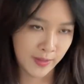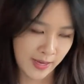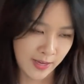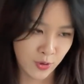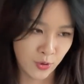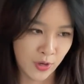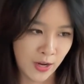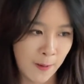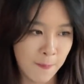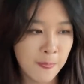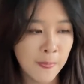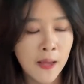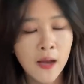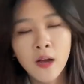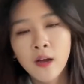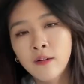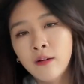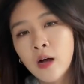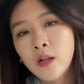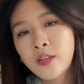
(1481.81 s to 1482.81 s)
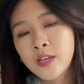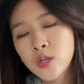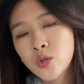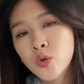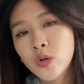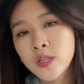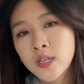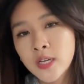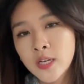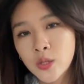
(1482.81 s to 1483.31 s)
可以去看。然后提出
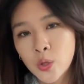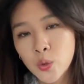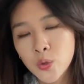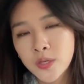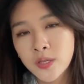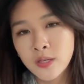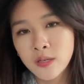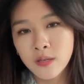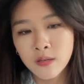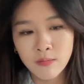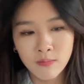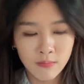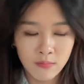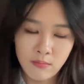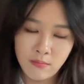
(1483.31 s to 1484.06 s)
的这些东西，